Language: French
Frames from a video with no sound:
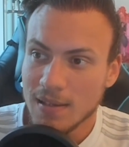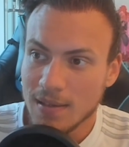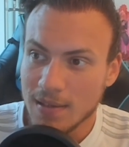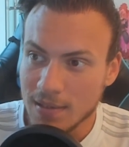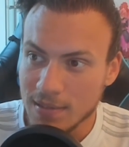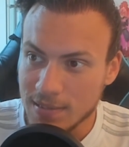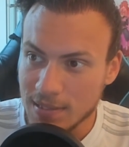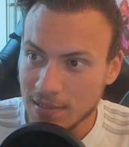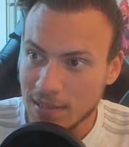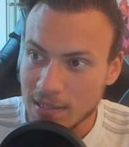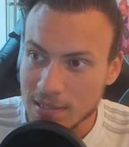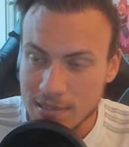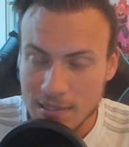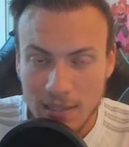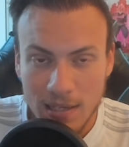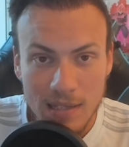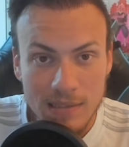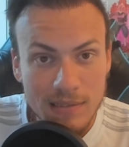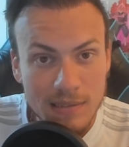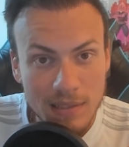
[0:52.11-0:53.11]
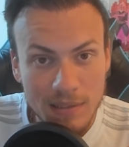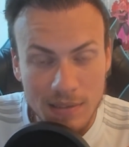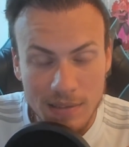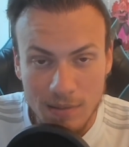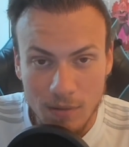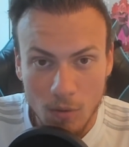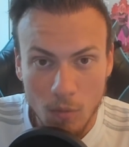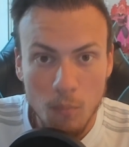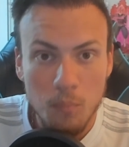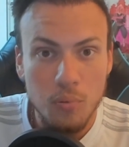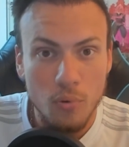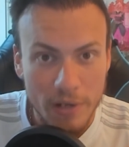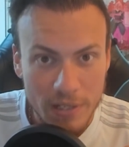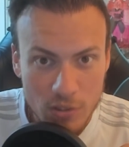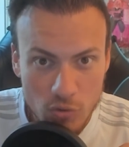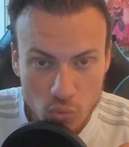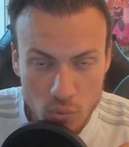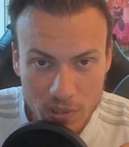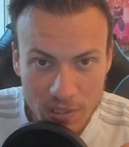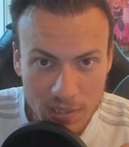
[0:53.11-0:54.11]
et c'est assez rare ces derniers temps pour être
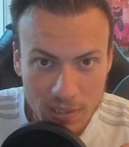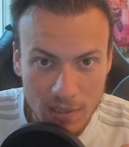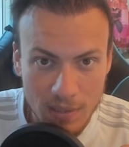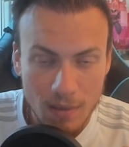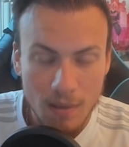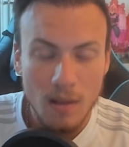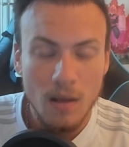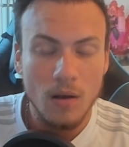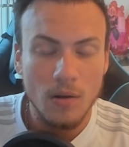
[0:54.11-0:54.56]
souligné